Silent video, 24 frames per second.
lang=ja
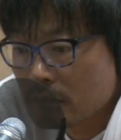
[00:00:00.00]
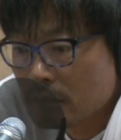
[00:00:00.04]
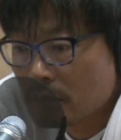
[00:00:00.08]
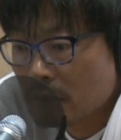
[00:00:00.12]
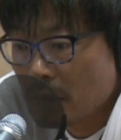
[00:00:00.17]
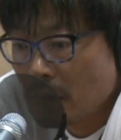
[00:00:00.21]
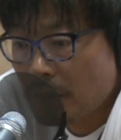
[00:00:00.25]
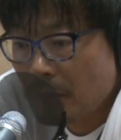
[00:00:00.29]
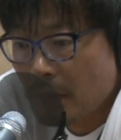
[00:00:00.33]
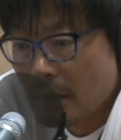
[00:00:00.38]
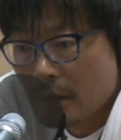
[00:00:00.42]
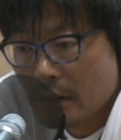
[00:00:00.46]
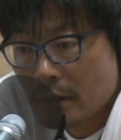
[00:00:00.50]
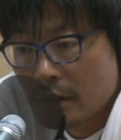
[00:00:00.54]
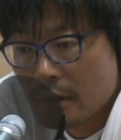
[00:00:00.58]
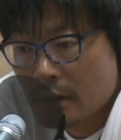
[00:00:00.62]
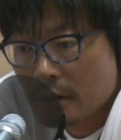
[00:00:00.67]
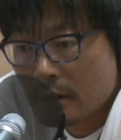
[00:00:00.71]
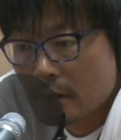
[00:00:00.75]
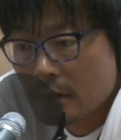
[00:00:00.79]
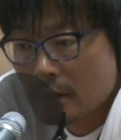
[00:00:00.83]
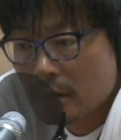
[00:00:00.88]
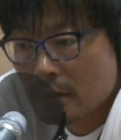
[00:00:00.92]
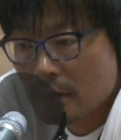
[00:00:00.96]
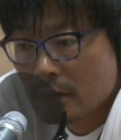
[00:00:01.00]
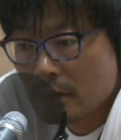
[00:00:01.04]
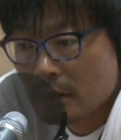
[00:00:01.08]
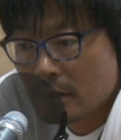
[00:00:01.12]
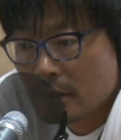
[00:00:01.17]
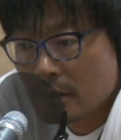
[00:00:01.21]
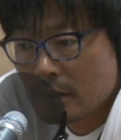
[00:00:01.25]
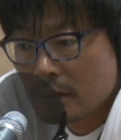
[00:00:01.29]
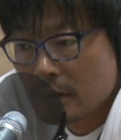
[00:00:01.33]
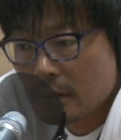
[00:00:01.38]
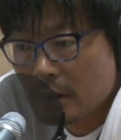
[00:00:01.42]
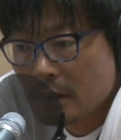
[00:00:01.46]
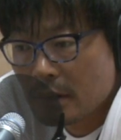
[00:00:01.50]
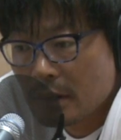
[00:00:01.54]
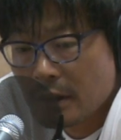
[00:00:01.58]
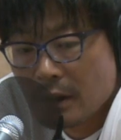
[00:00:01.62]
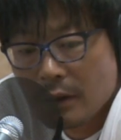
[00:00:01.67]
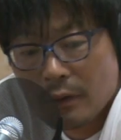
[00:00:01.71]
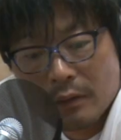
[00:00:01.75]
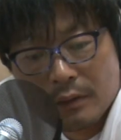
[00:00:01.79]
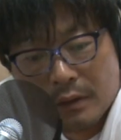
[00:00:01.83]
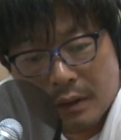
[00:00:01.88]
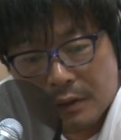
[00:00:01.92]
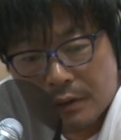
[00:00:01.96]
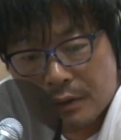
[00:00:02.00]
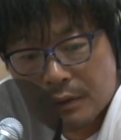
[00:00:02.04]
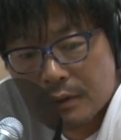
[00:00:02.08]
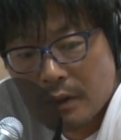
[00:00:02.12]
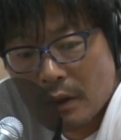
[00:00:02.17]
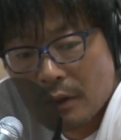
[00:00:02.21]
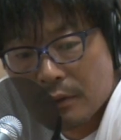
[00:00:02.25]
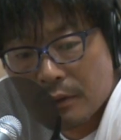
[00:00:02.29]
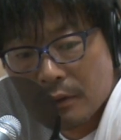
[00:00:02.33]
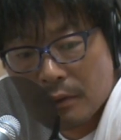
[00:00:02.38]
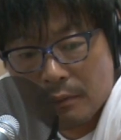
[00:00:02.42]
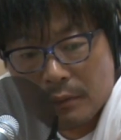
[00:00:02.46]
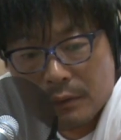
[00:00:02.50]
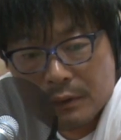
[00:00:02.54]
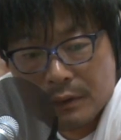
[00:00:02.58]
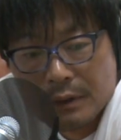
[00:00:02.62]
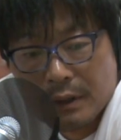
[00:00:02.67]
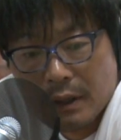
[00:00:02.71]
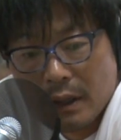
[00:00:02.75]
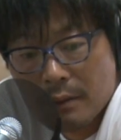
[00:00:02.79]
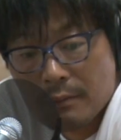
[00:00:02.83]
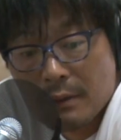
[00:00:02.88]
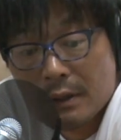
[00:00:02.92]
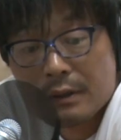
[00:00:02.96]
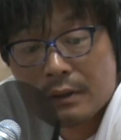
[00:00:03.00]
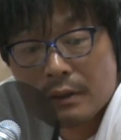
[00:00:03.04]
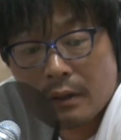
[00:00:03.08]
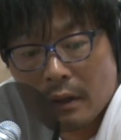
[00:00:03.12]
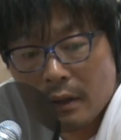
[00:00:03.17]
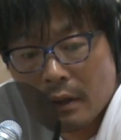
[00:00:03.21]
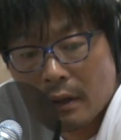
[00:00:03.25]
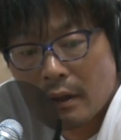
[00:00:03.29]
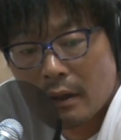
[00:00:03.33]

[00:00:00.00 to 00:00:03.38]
やっぱり日によって収穫量も違いますから、